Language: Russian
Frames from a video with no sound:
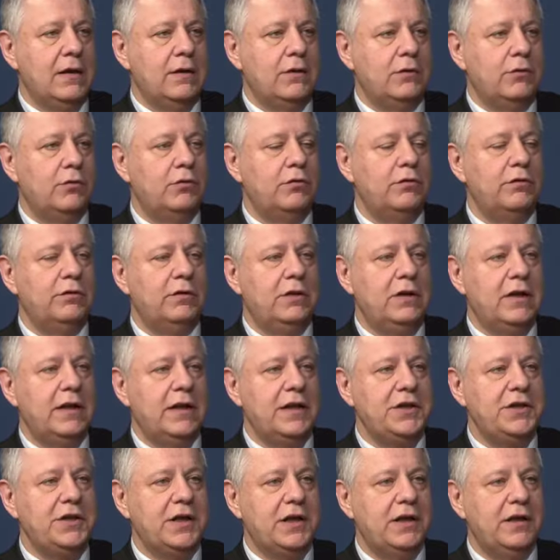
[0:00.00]
Ну, для
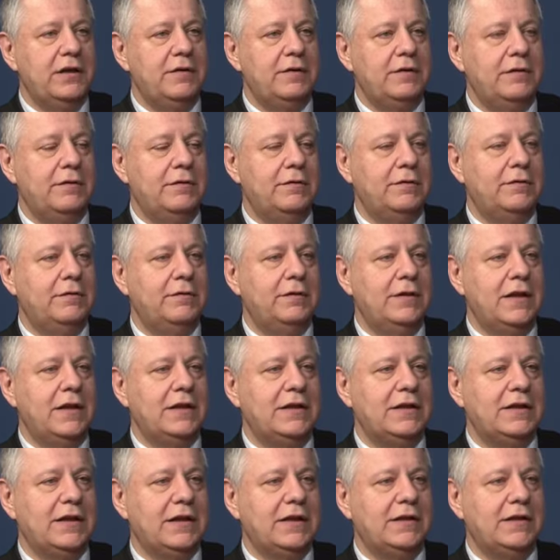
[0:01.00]
начала
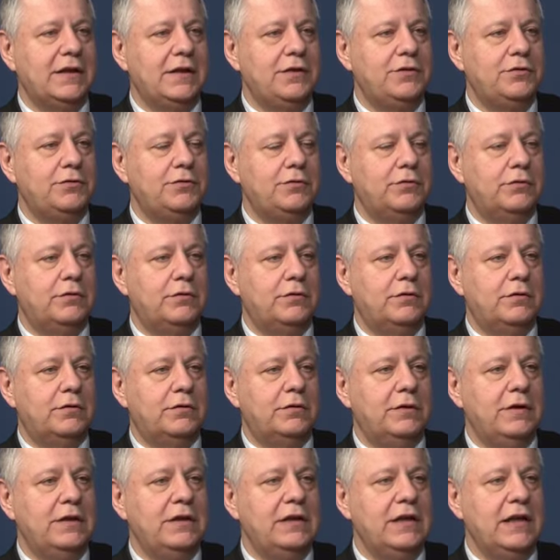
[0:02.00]
надо сказать,
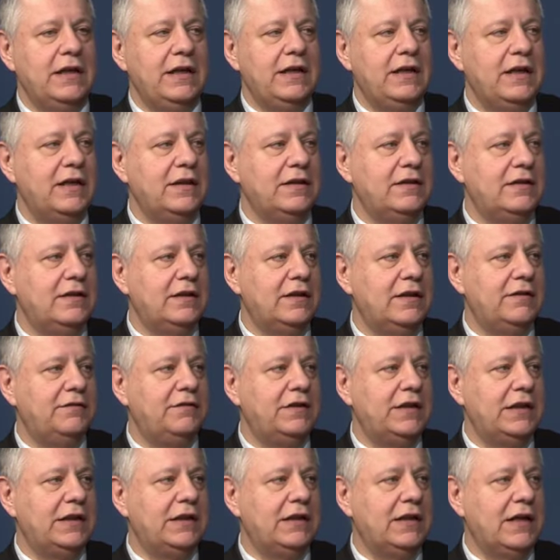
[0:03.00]
что интеллигенция
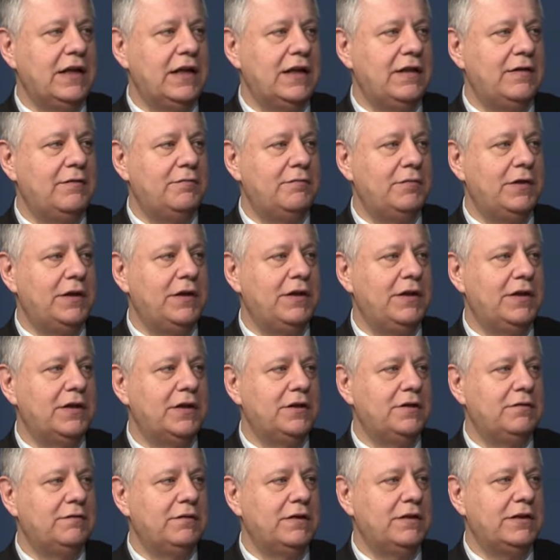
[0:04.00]
всегда
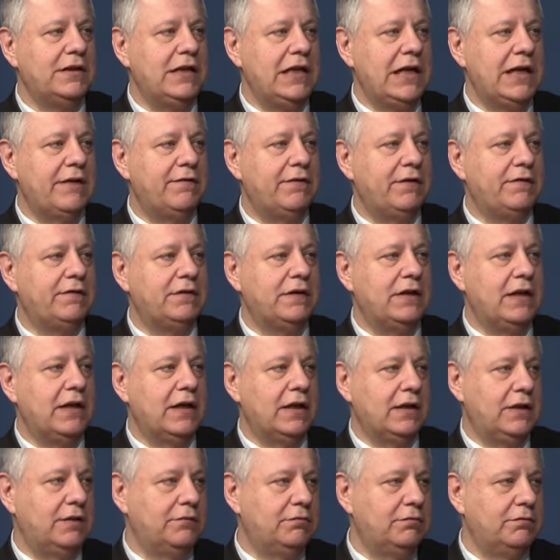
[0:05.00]
придерживалась левых
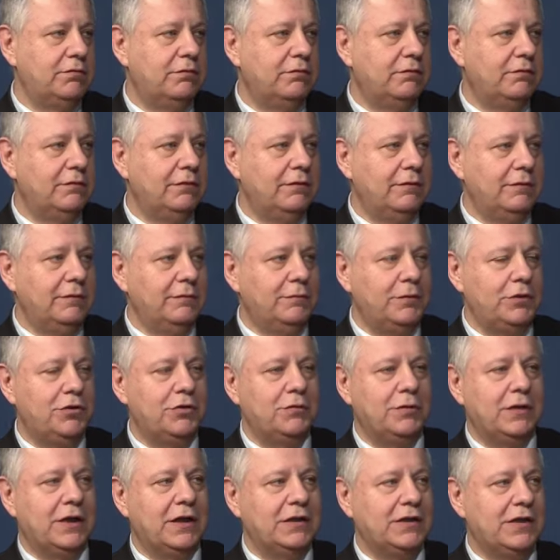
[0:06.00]
взглядов.
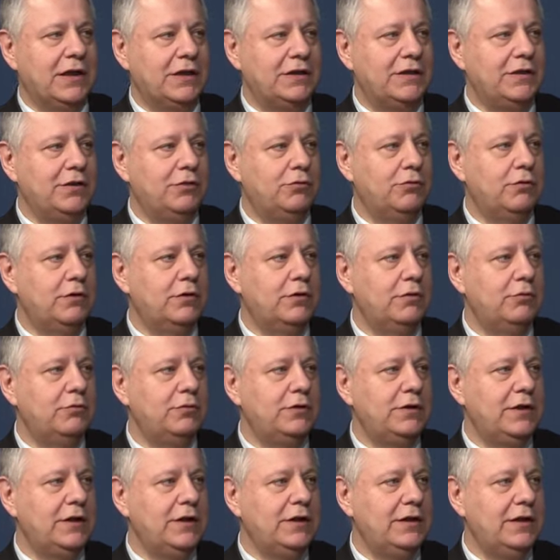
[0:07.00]
Причем это касается не только
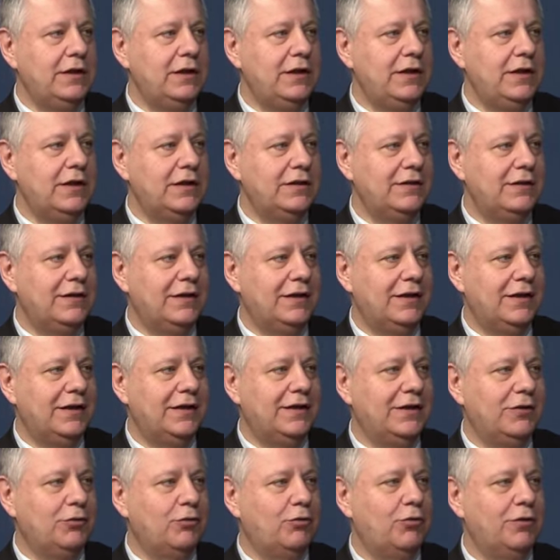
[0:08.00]
русской интеллигенции, или, как
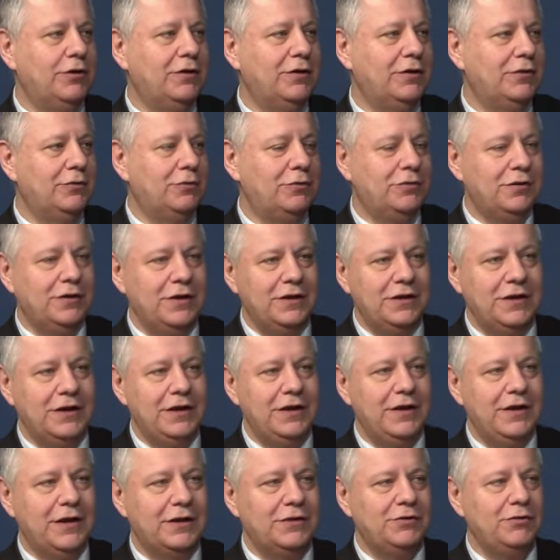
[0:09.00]
говорят, ордена русской
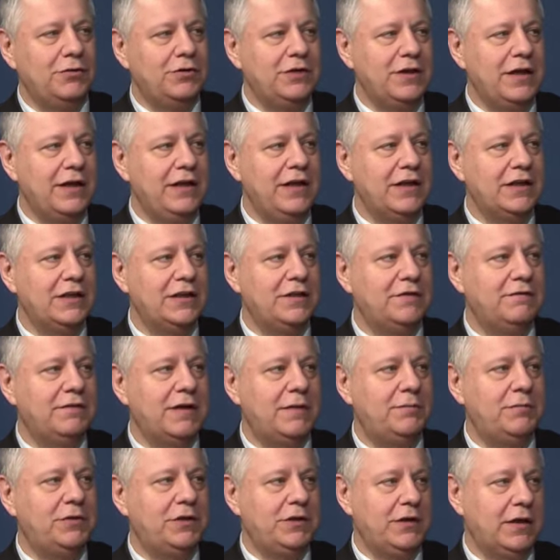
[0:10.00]
интеллигенции, но интеллигенции
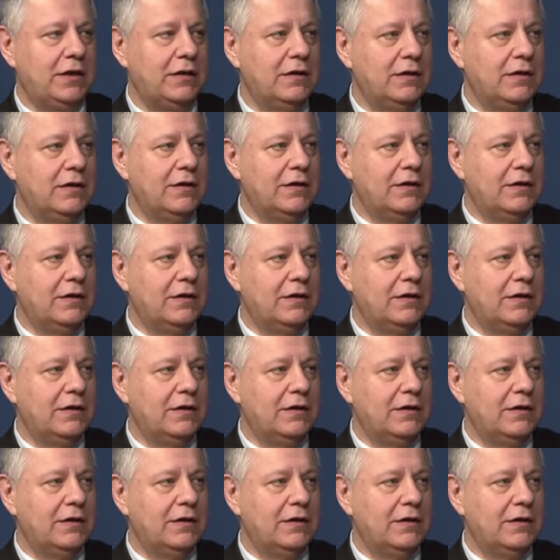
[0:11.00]
вообще.